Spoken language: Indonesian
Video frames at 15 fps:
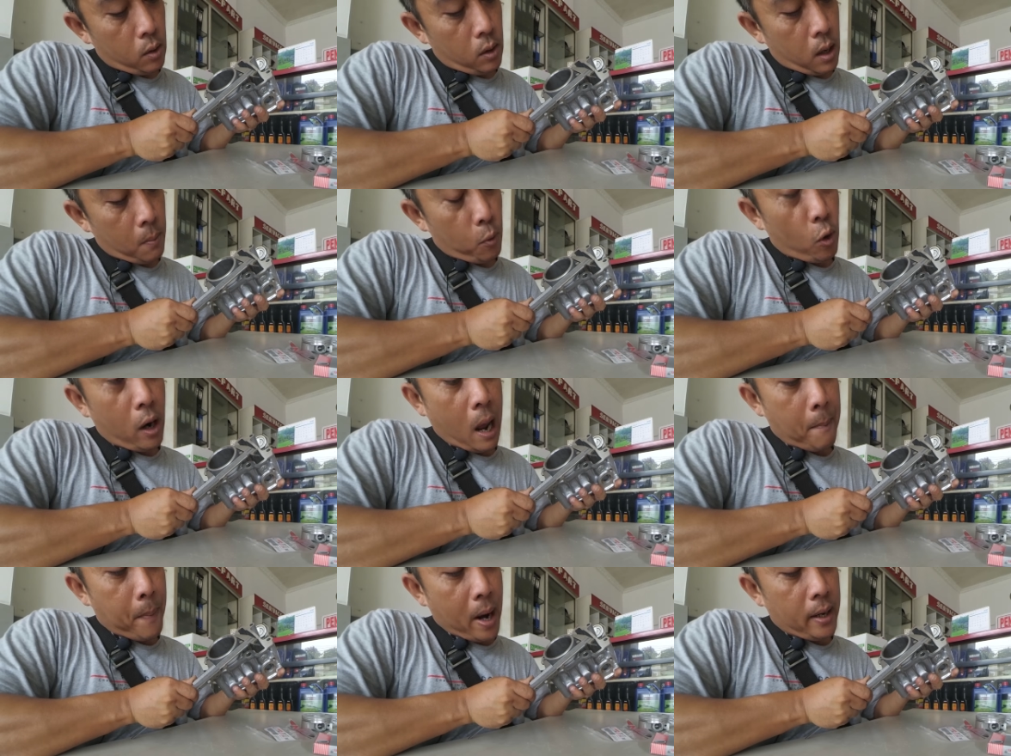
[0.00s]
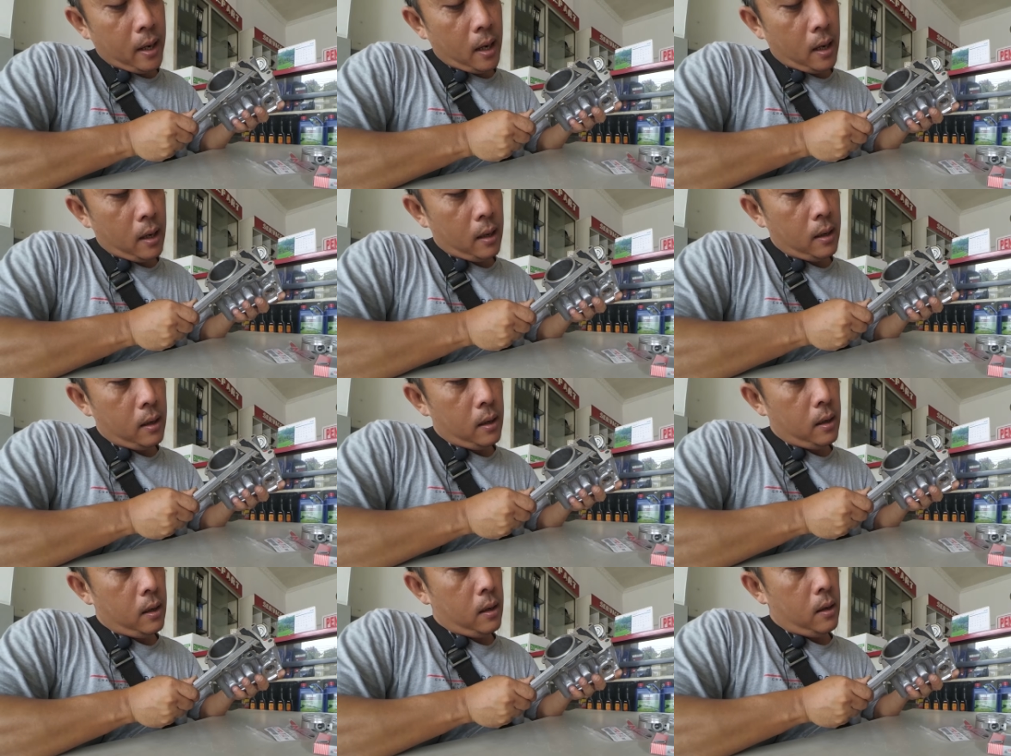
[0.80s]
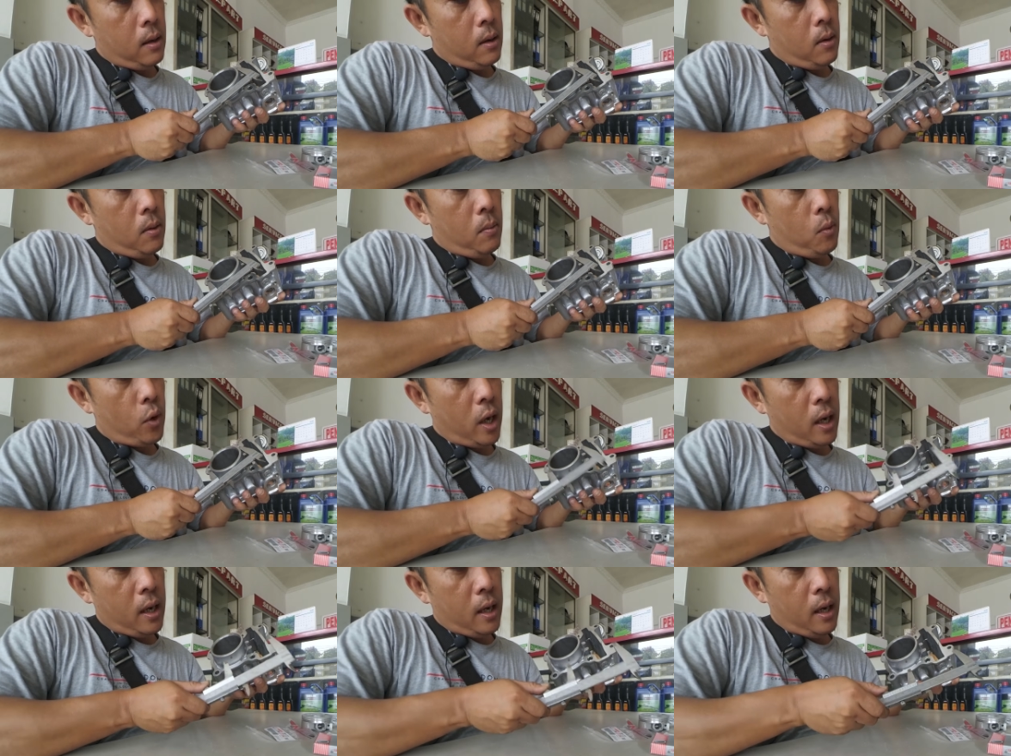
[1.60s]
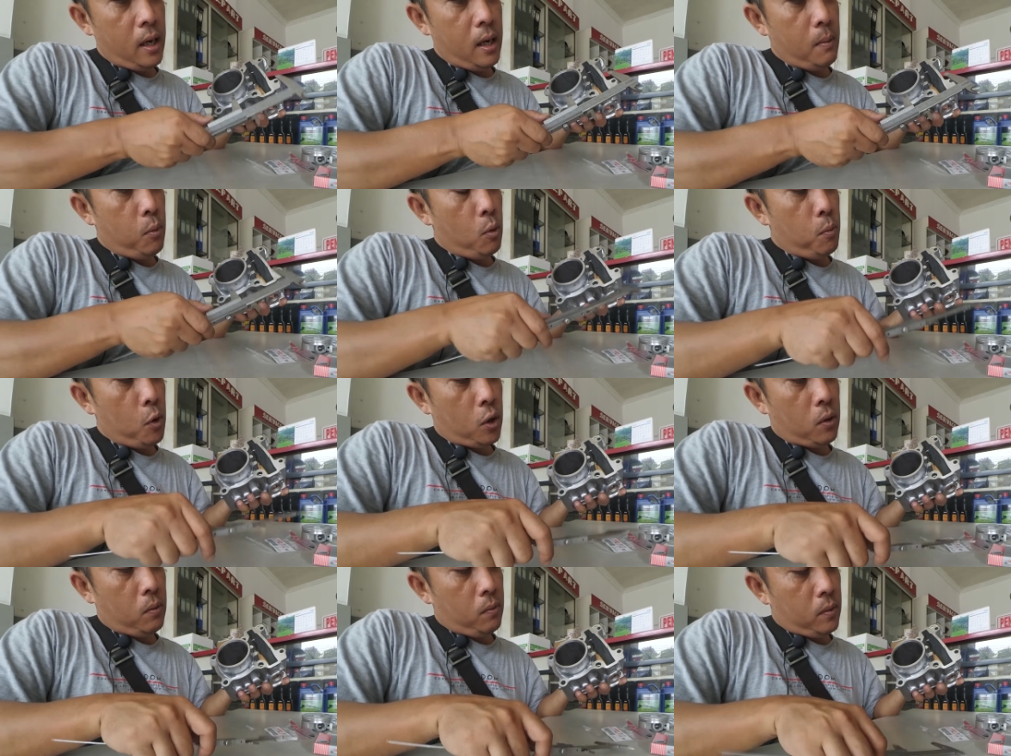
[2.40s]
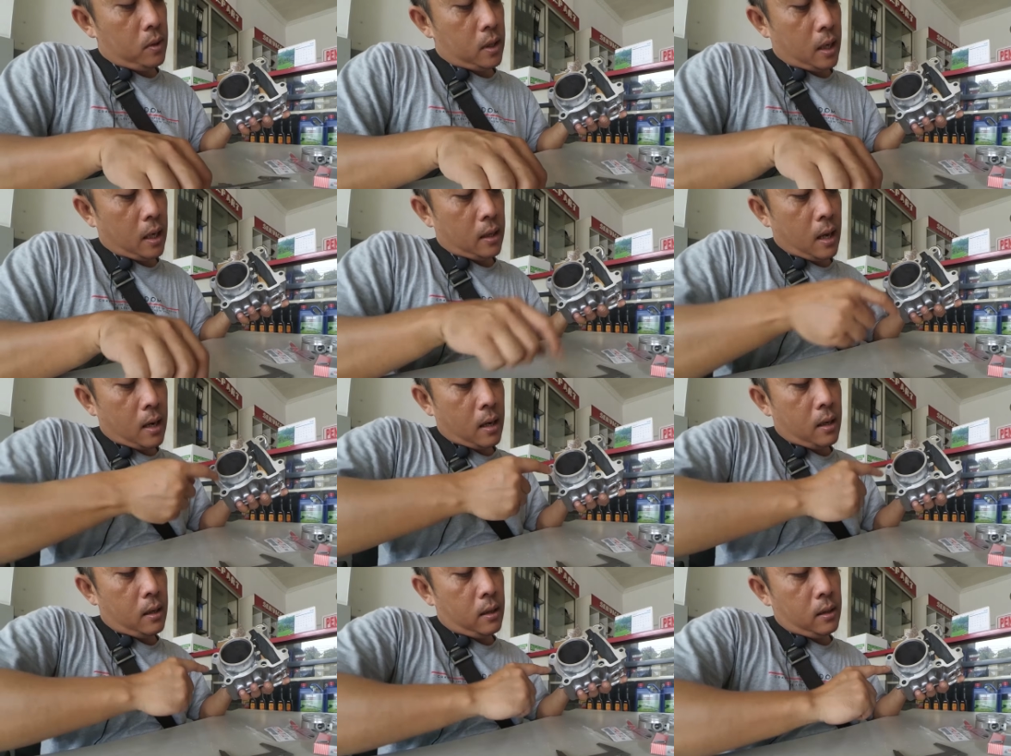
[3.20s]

68 ya mungkin ini dibubut sekitar